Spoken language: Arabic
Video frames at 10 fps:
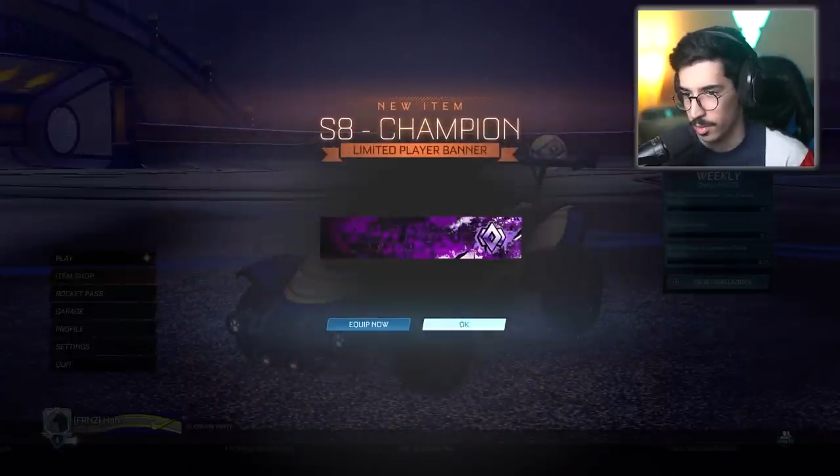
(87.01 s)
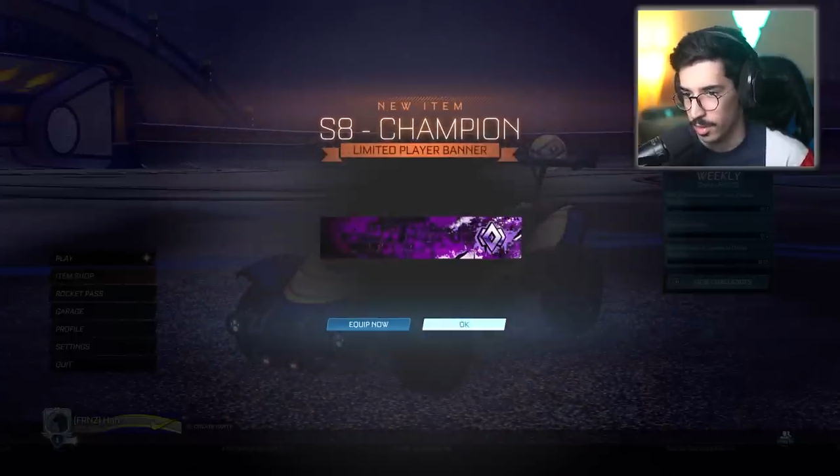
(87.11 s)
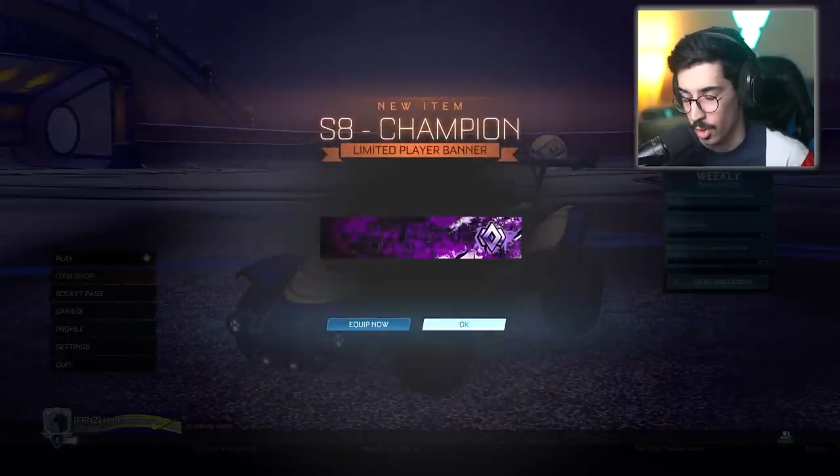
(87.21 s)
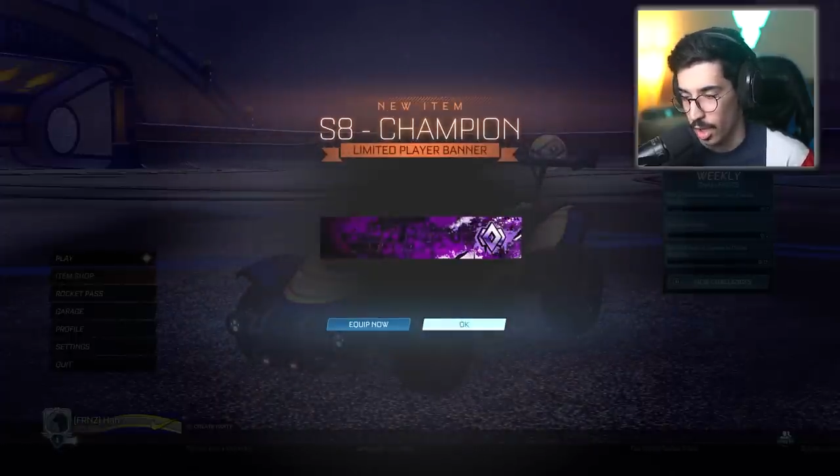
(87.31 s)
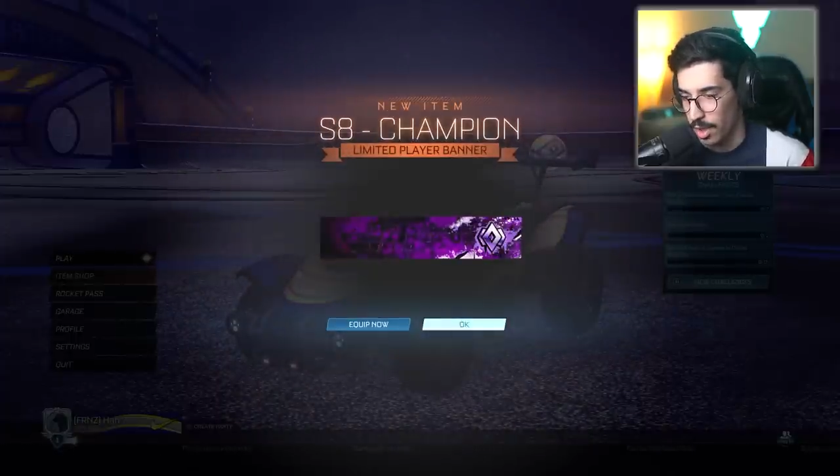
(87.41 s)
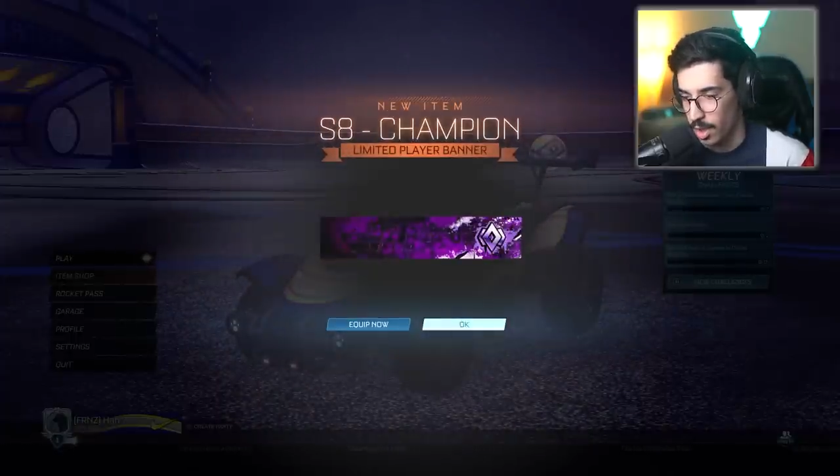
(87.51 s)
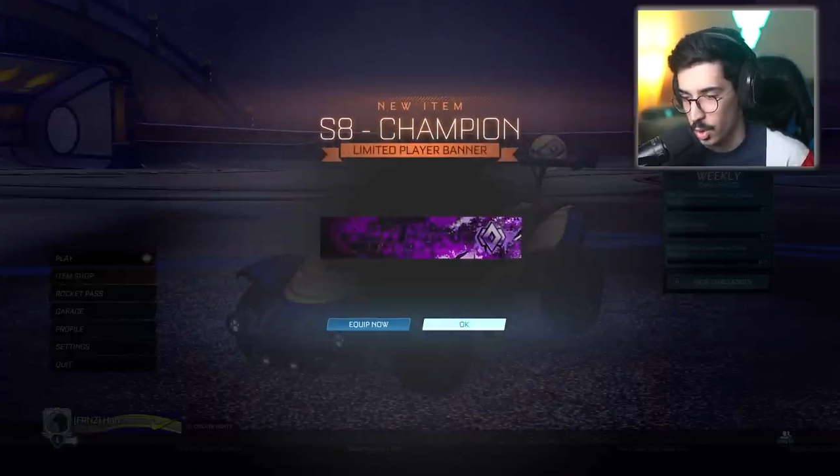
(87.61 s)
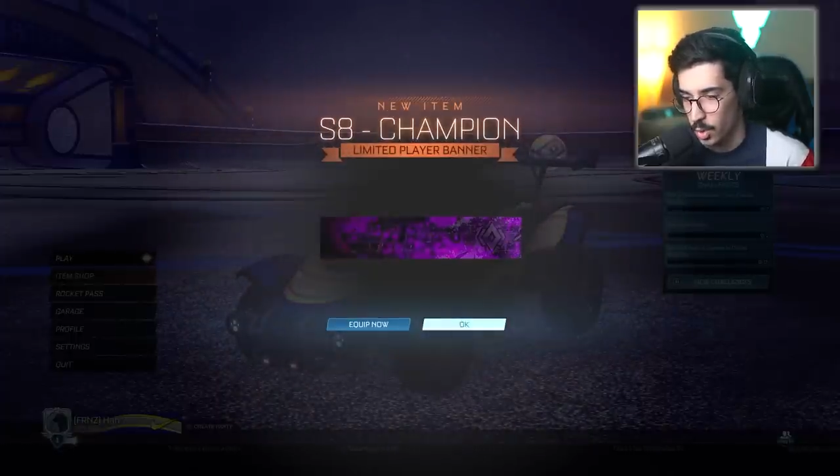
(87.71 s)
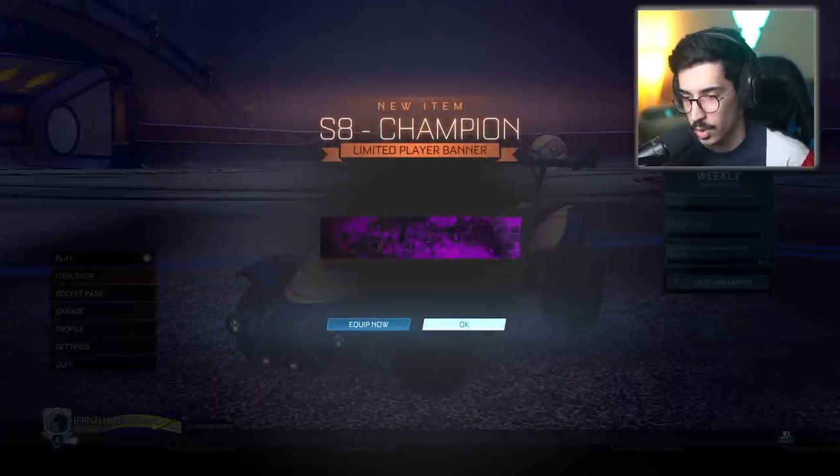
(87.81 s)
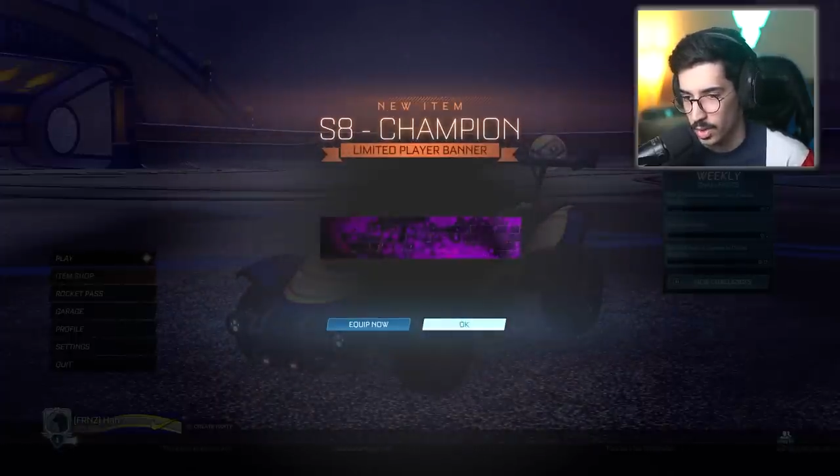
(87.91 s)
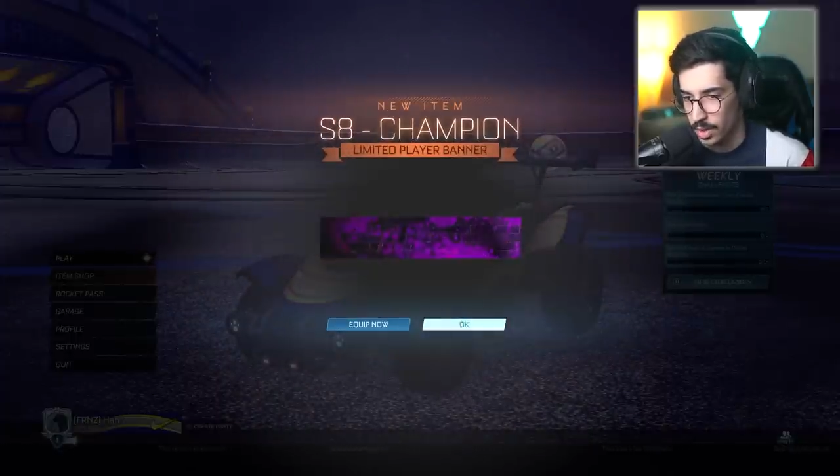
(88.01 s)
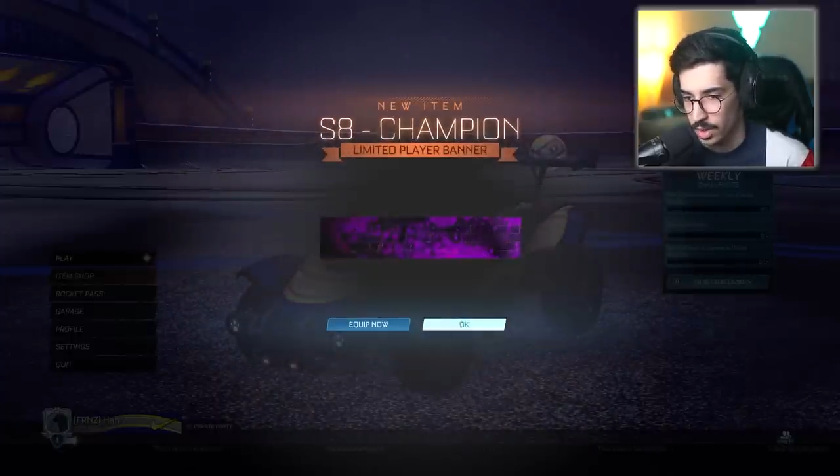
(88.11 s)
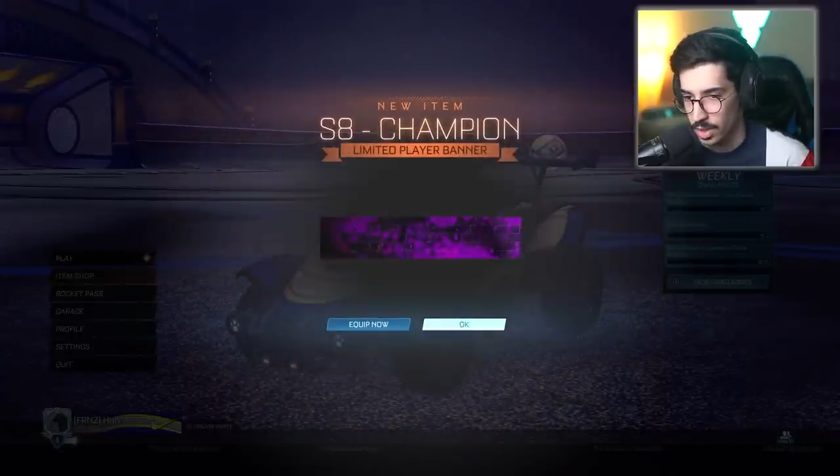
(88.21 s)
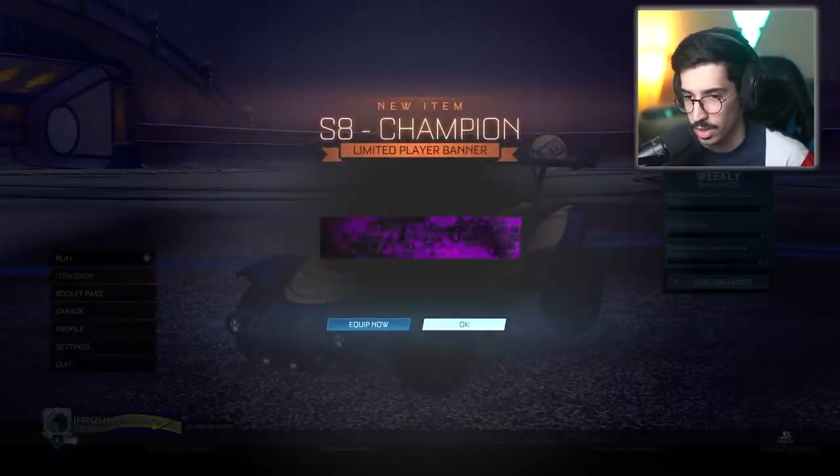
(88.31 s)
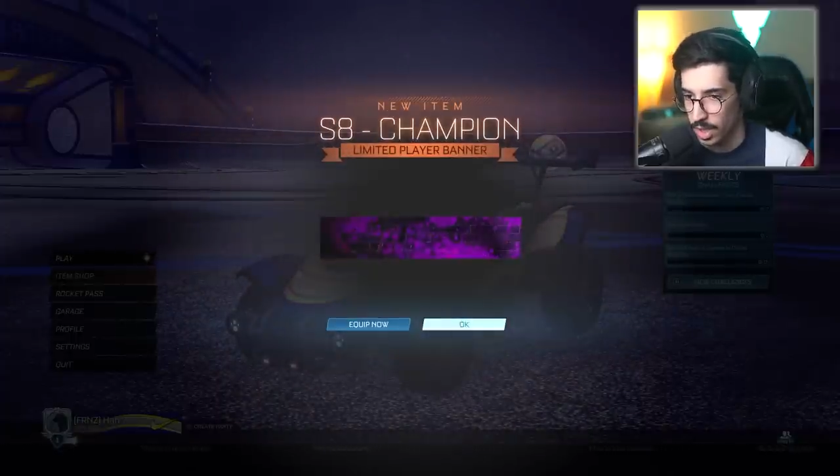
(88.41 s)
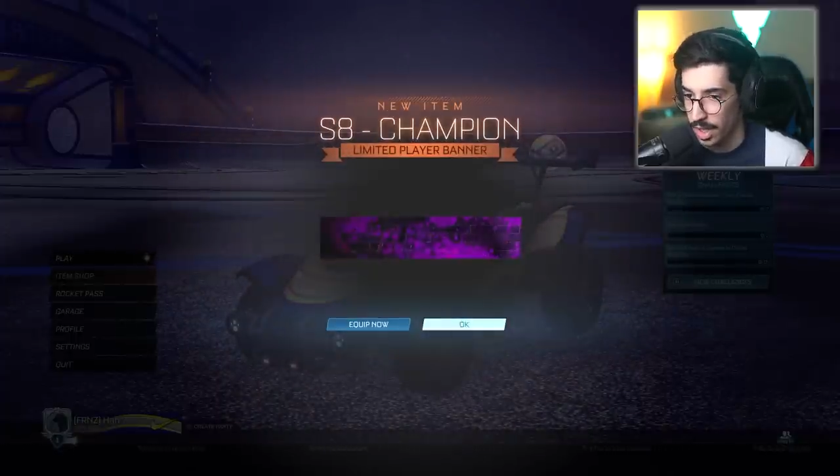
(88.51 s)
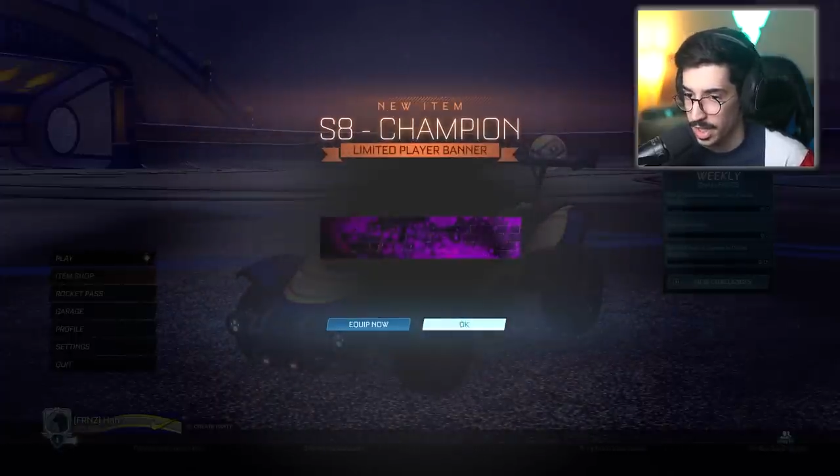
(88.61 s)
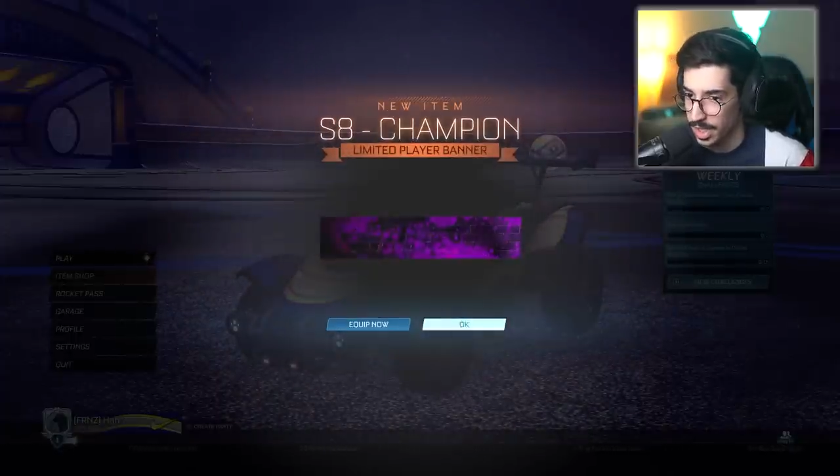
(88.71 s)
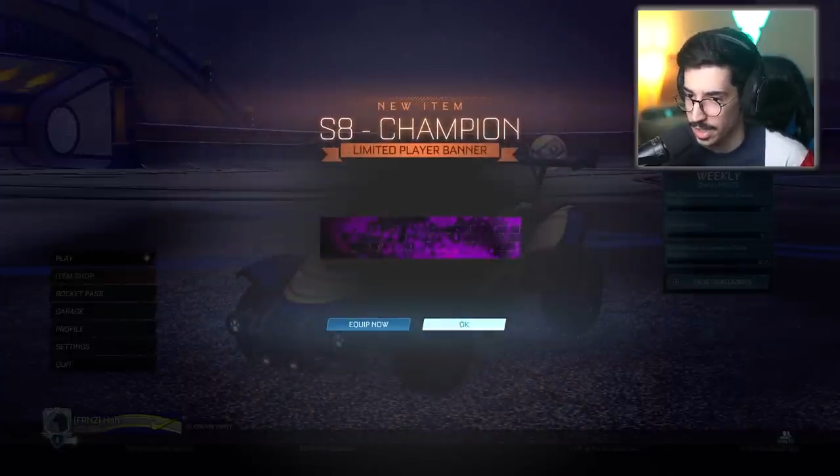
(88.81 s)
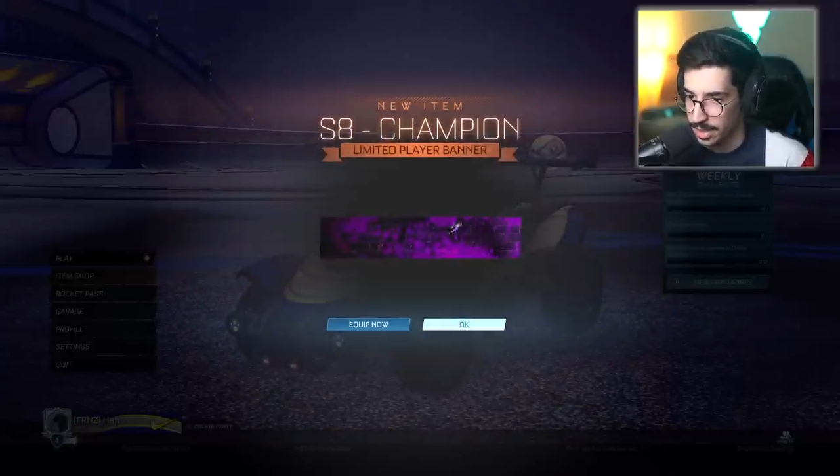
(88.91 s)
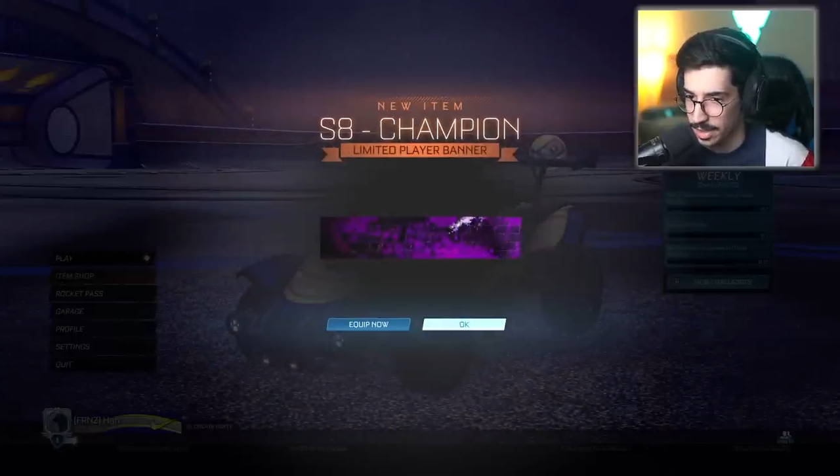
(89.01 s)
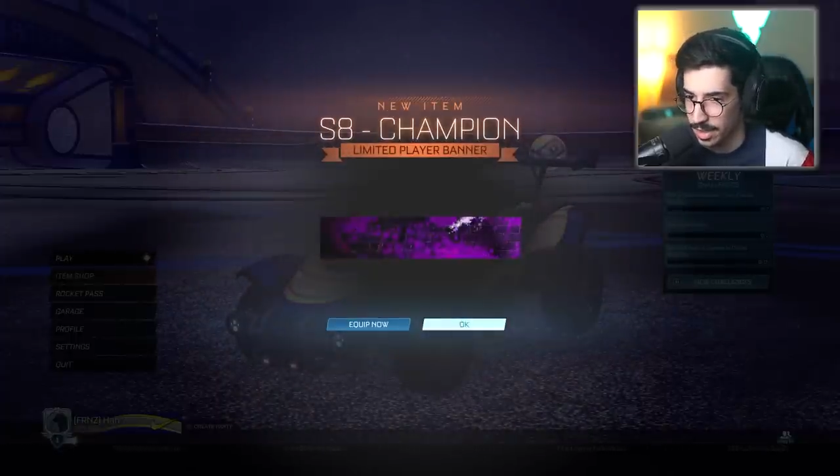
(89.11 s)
والله هذا حلو هذا جاز لي